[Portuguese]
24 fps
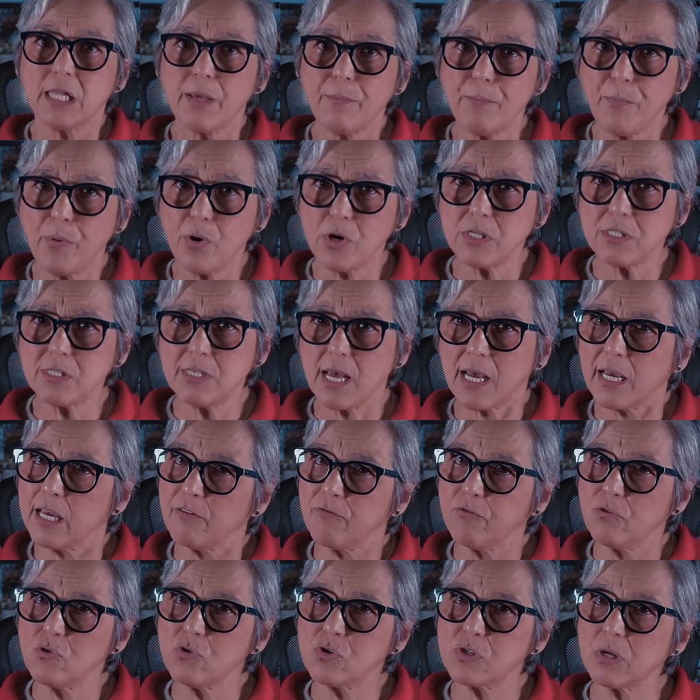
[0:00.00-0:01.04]
Depois da
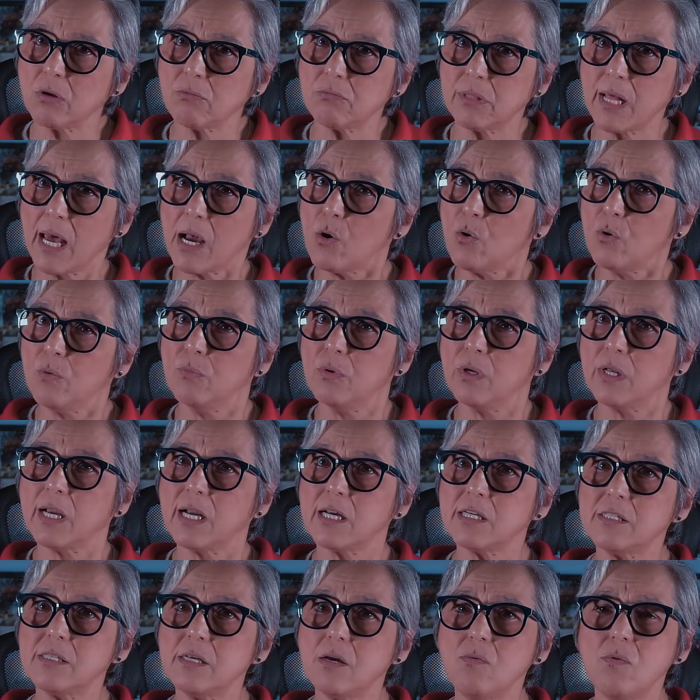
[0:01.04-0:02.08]
revolução da
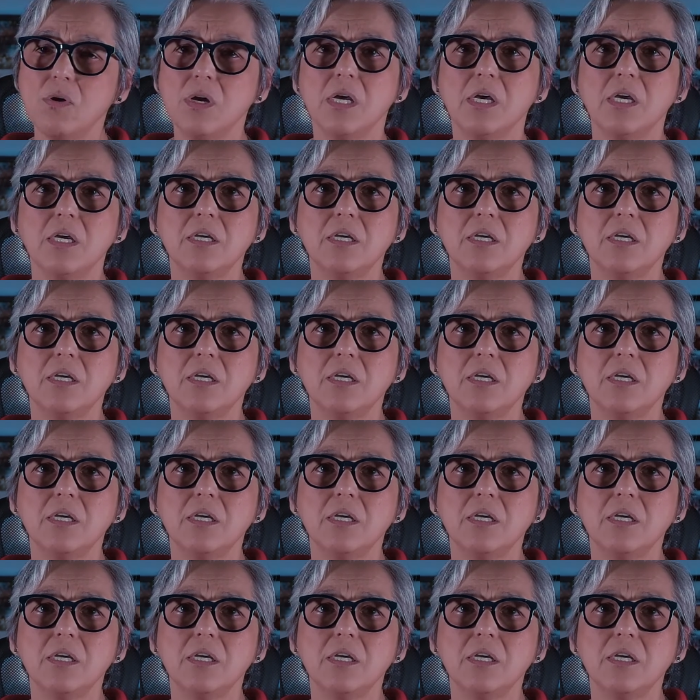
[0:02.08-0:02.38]
comunicação,